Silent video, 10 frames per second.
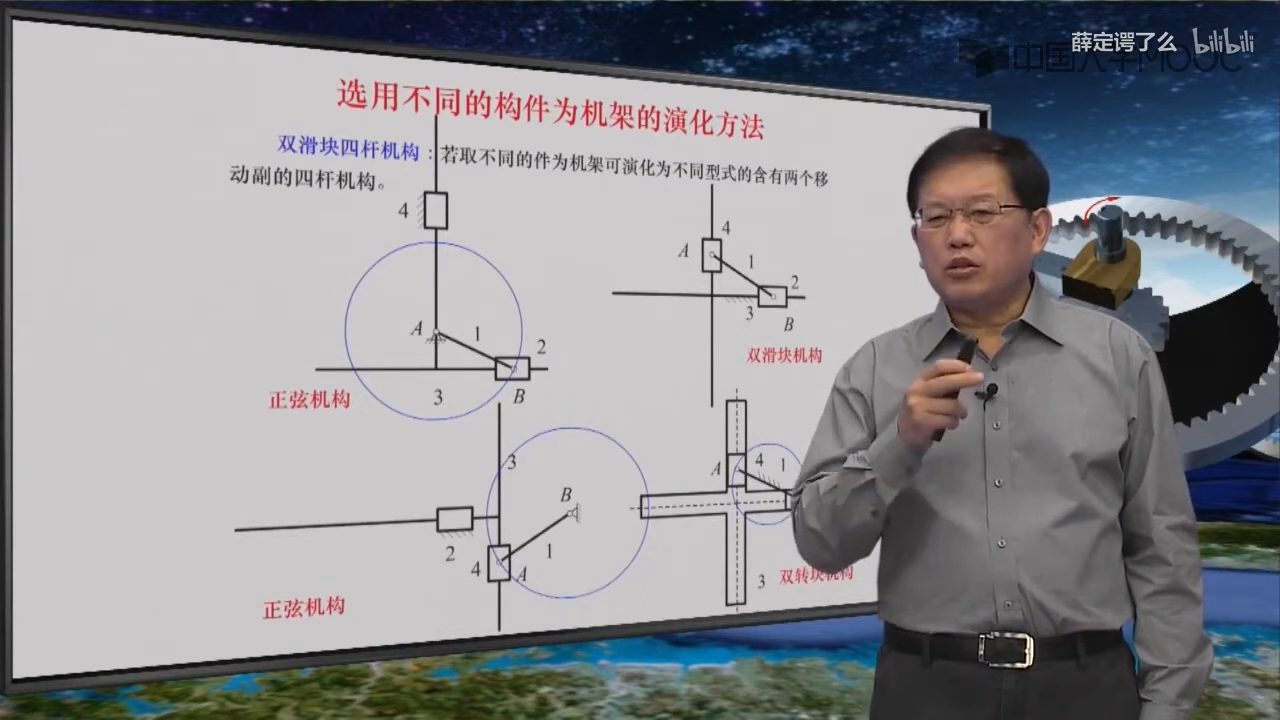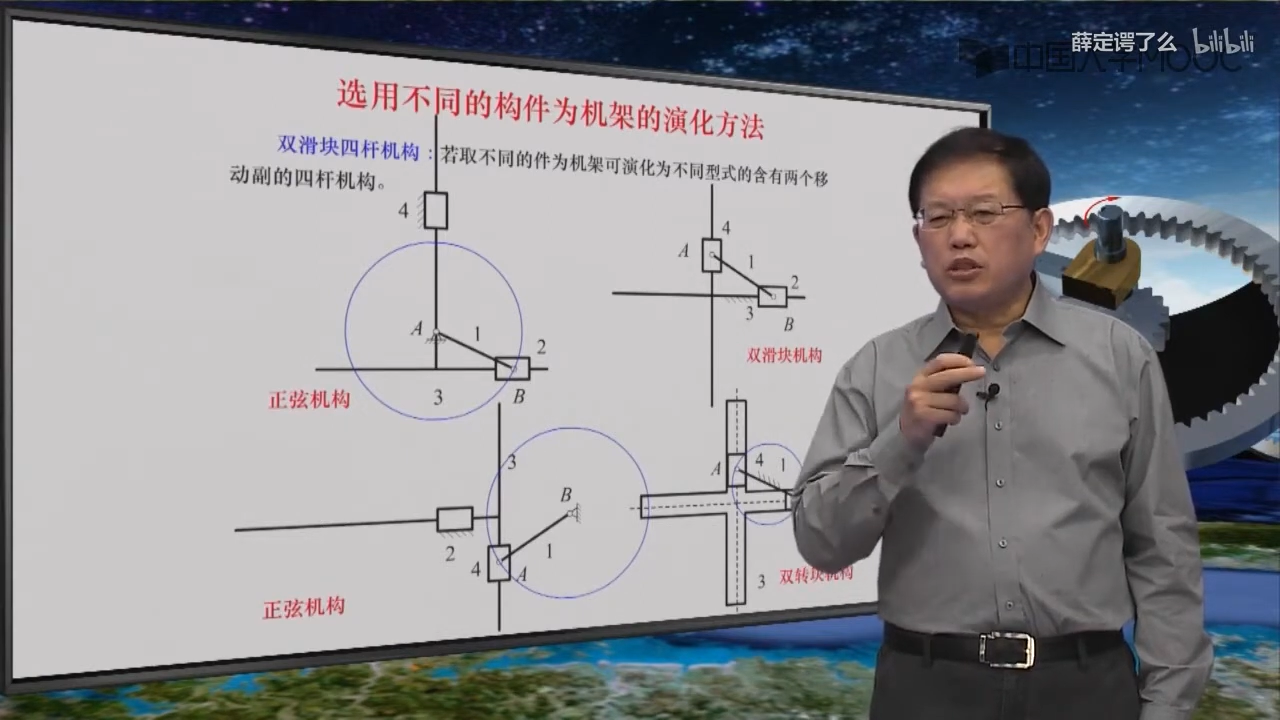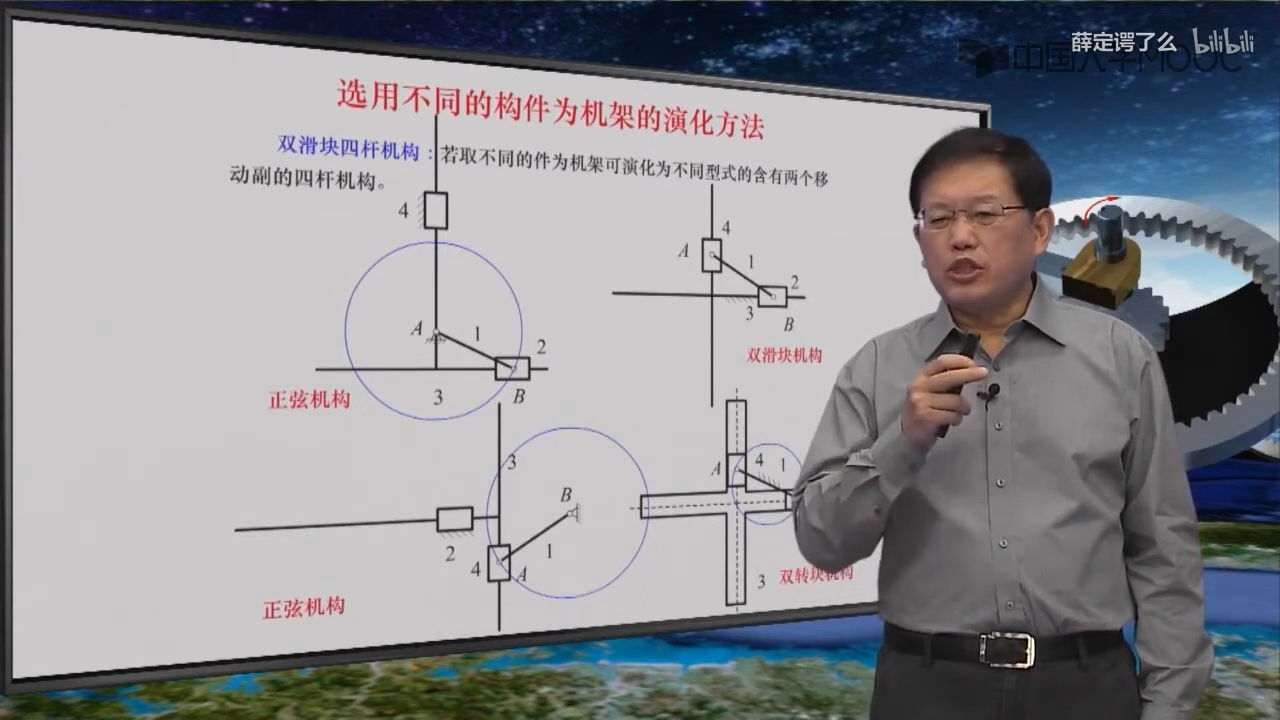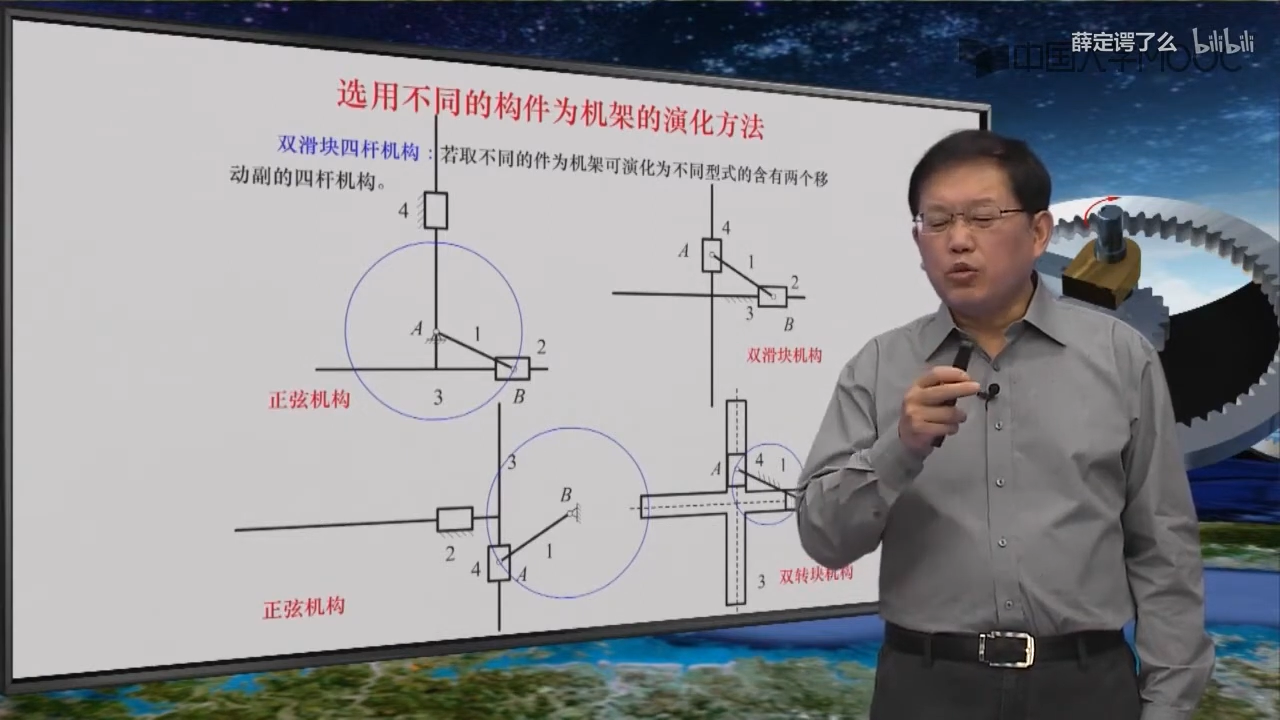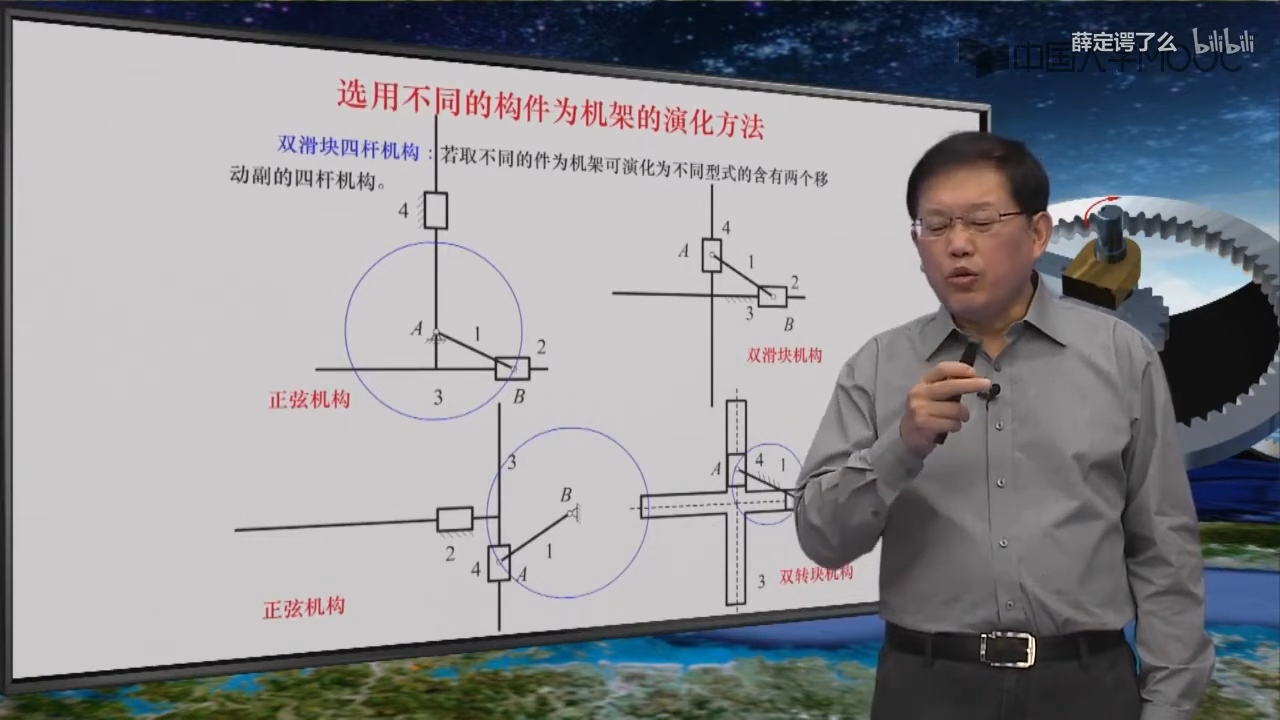
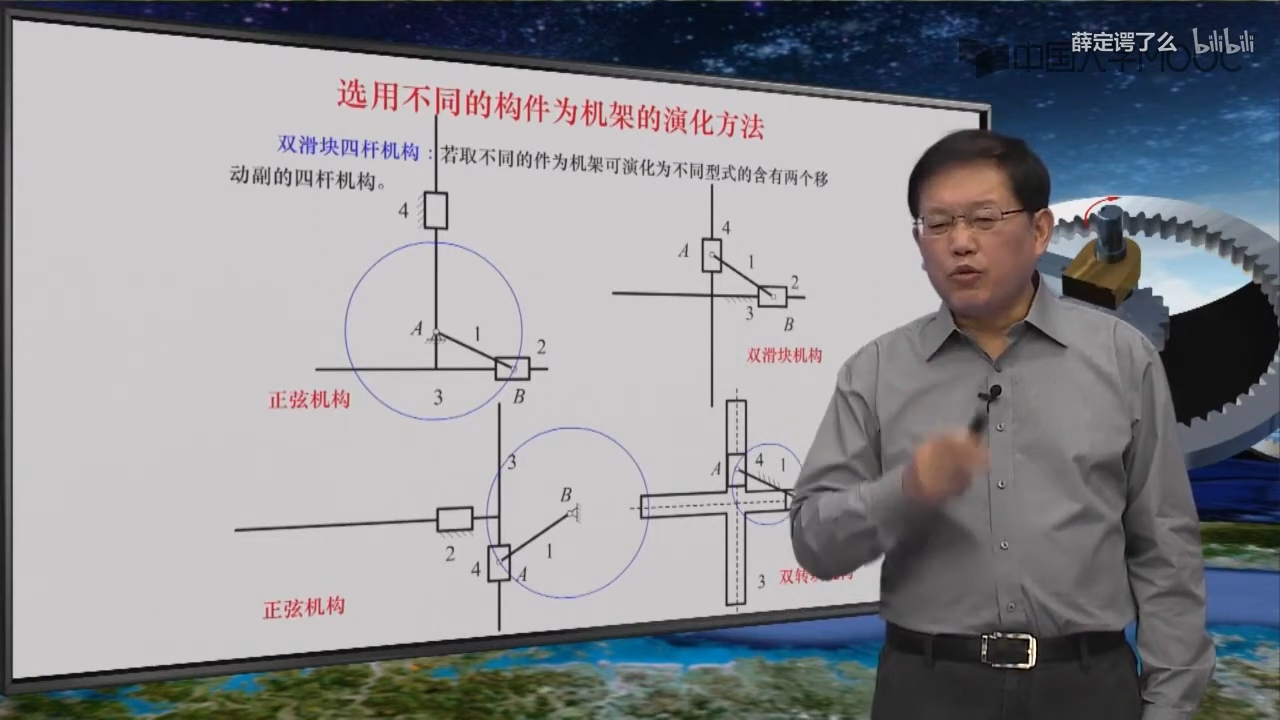移动